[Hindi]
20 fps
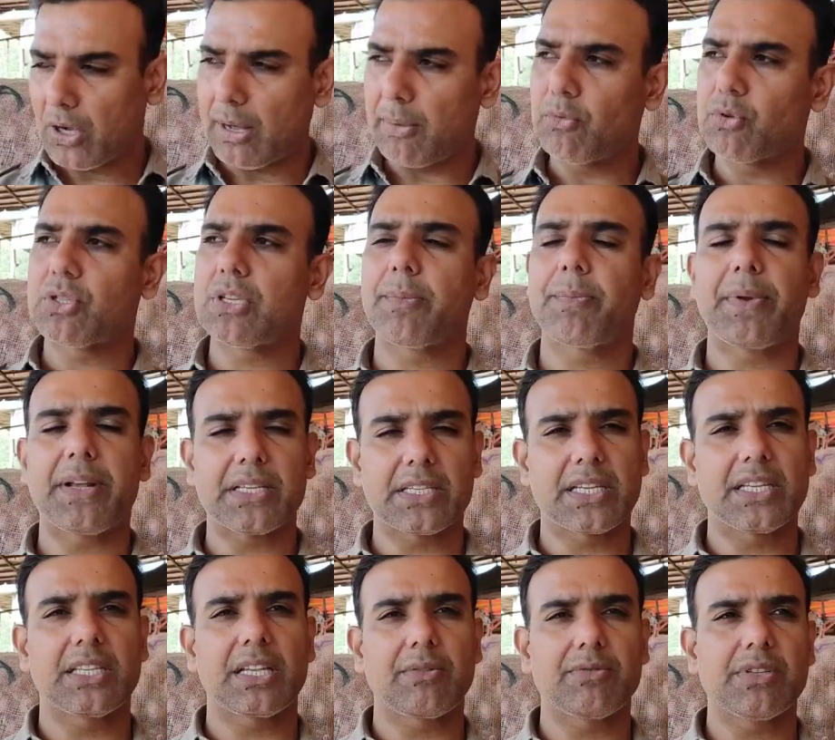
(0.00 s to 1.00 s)
तो अब उससे
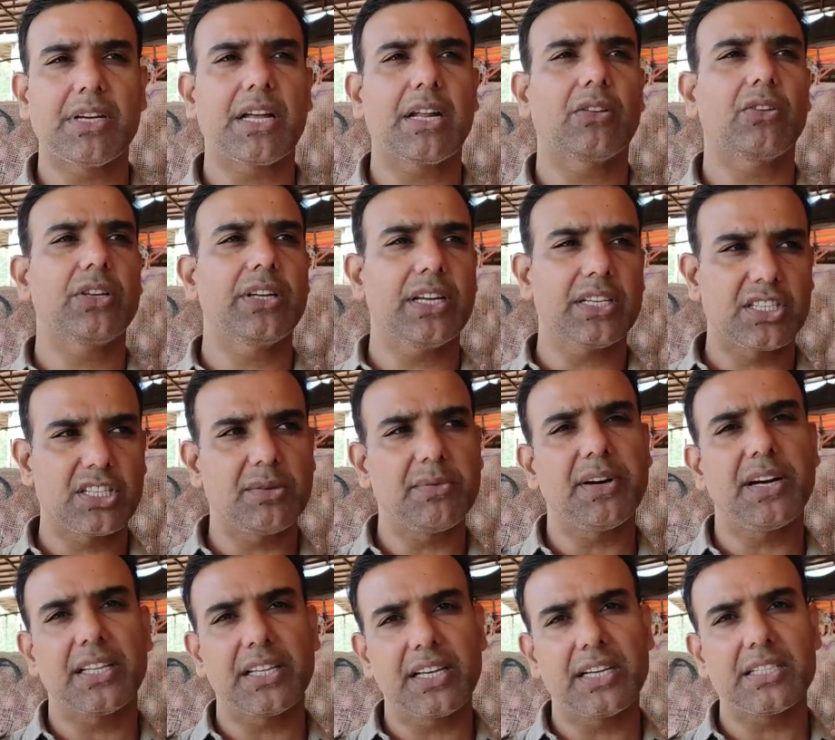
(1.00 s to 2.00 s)
प्लस की तरफ जा रहा था ये अच्छी
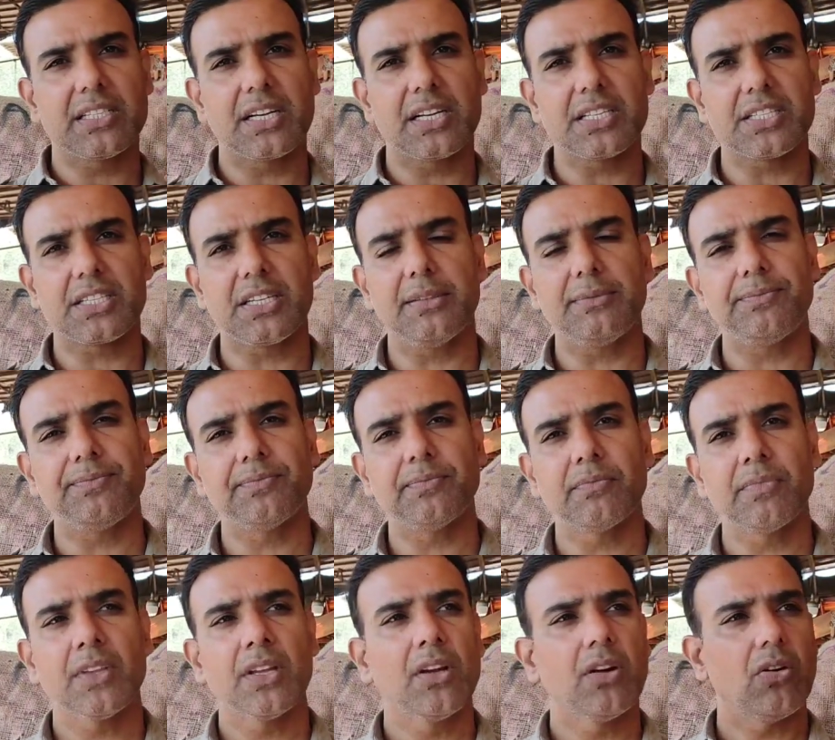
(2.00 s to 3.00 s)
बात ही है सर इस
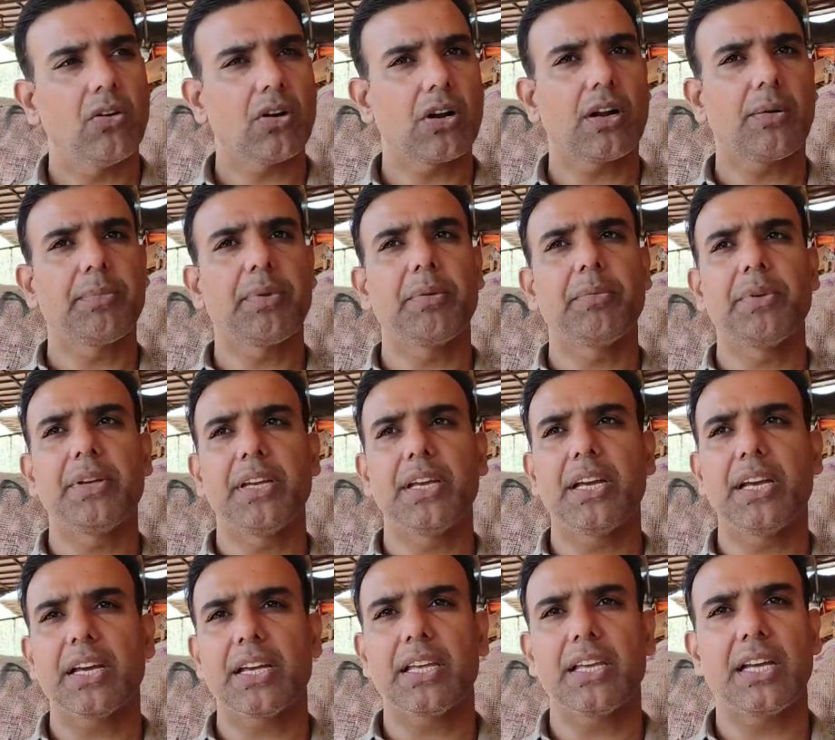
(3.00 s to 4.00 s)
टाइम जी और अभी भी
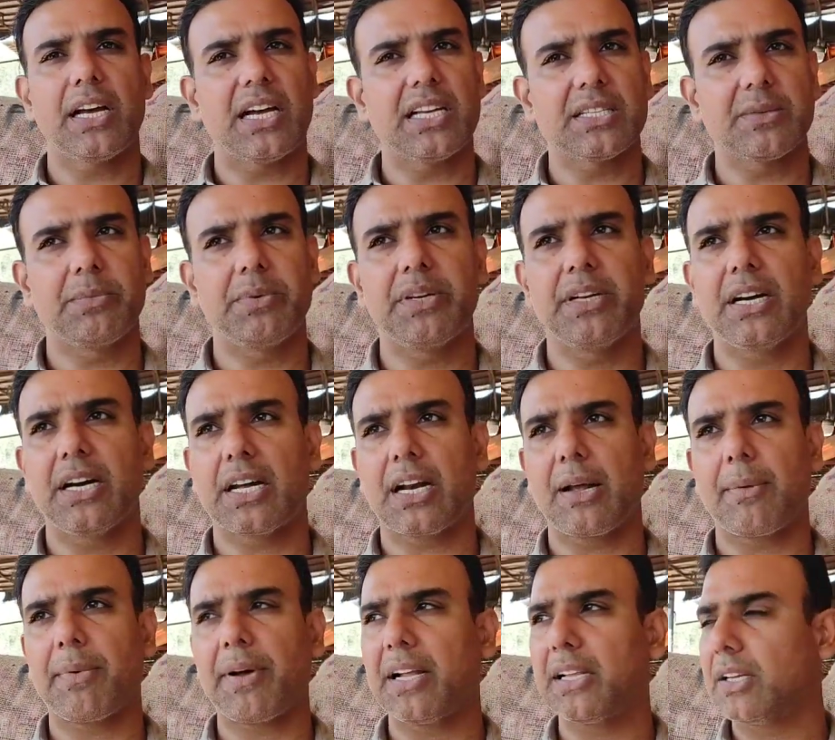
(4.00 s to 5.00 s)
ये है की आज भी अगर
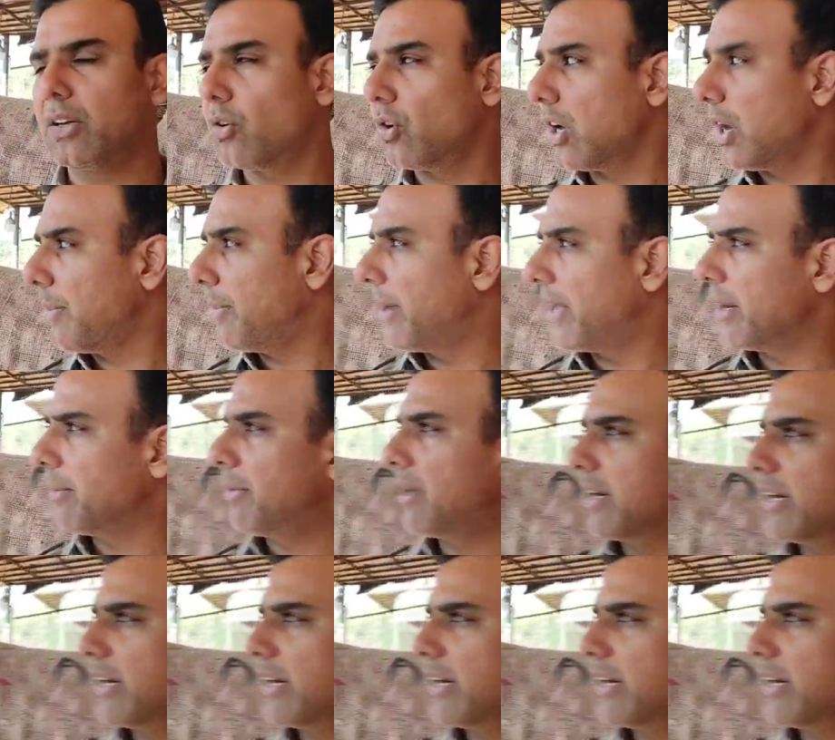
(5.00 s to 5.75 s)
आप बात करोगे हमारी